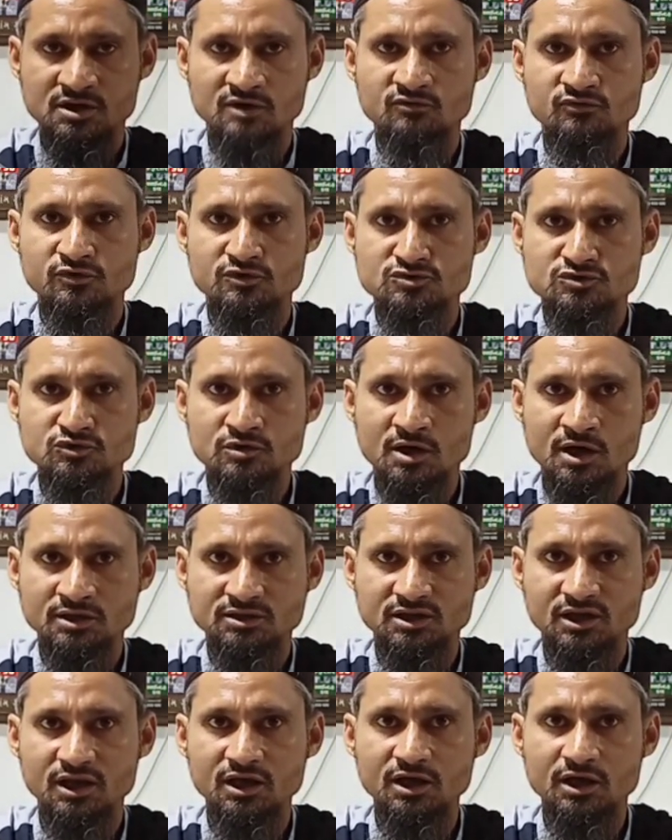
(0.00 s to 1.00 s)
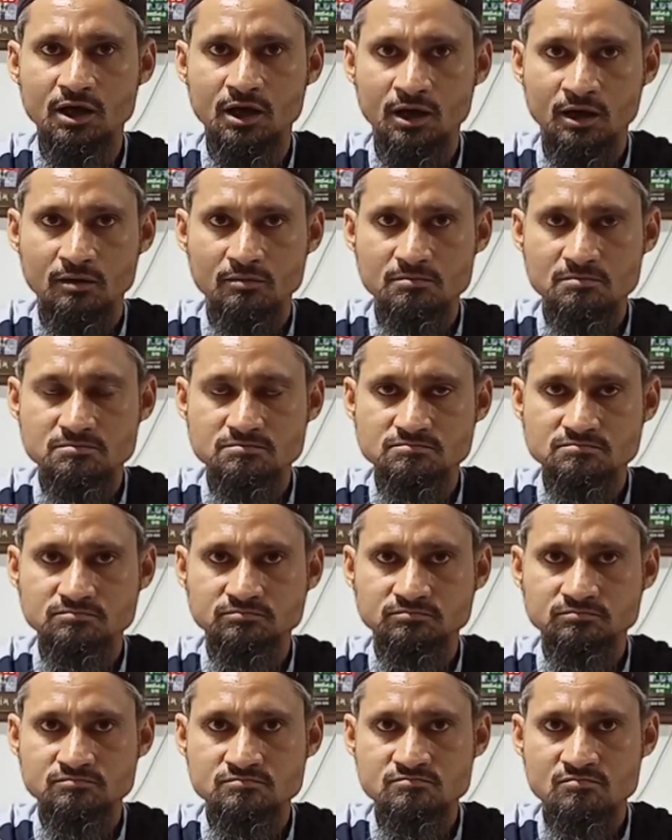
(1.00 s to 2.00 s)
जब वज़ू का तरीक़ा
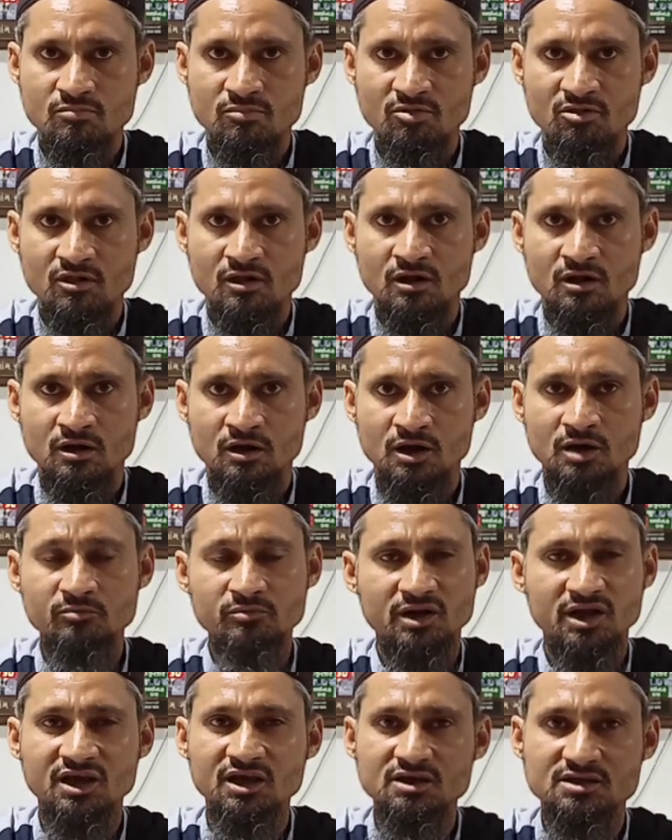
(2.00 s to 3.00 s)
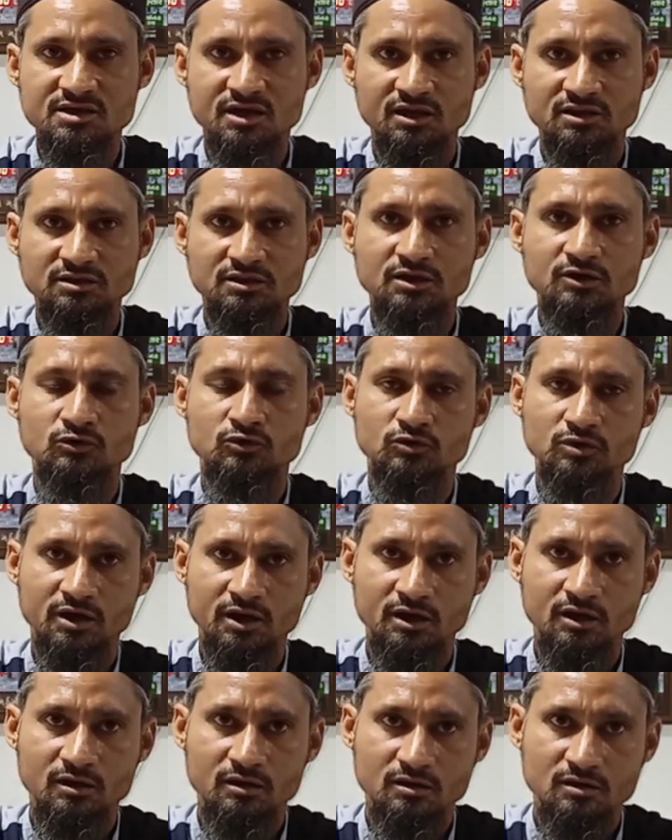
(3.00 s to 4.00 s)
हम नहीं जानते
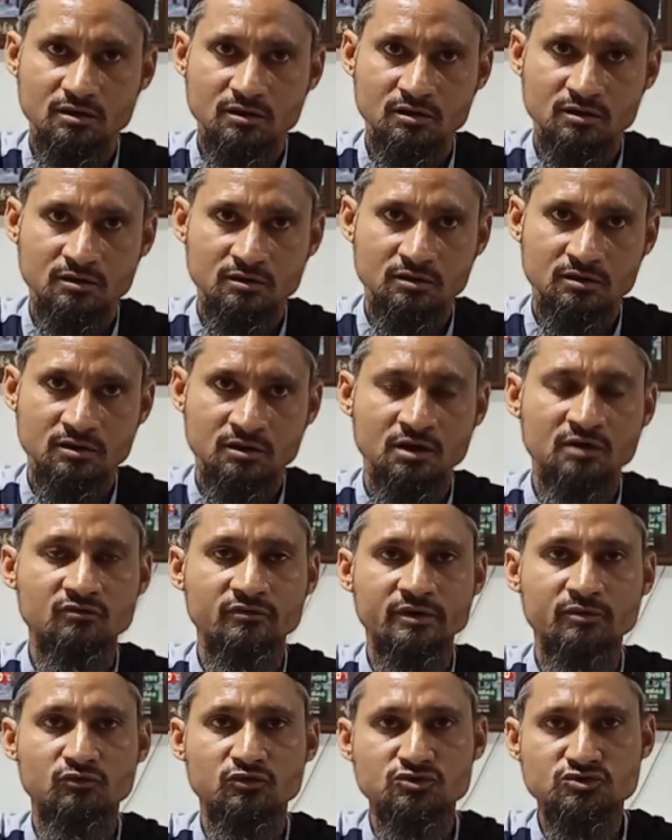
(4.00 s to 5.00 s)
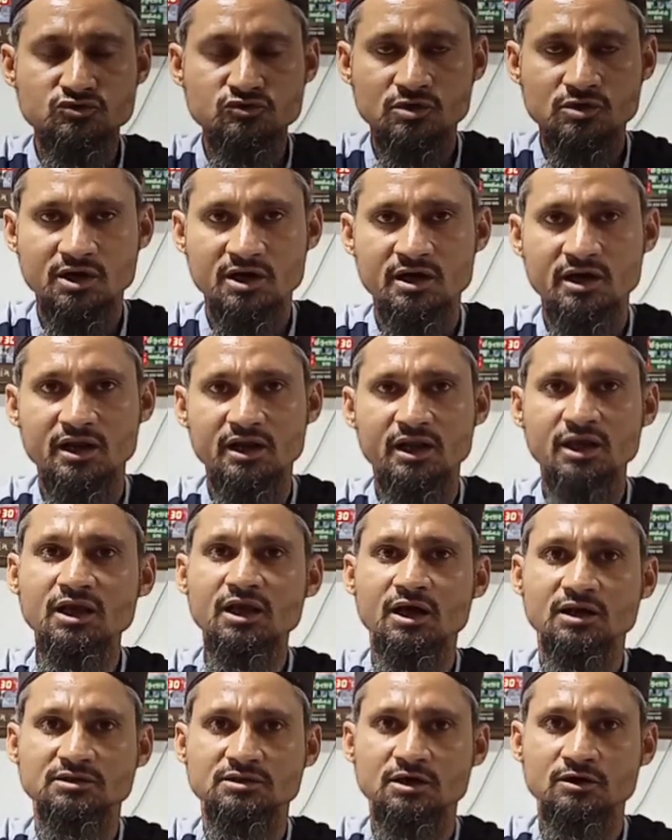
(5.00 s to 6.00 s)
होंगे हमें वज़ू करना
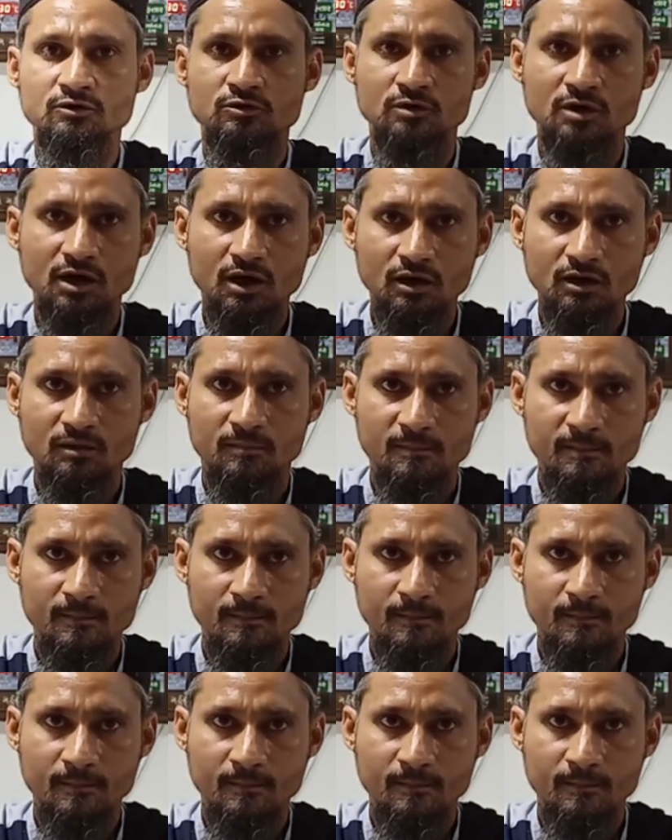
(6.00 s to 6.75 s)
नहीं आता होगा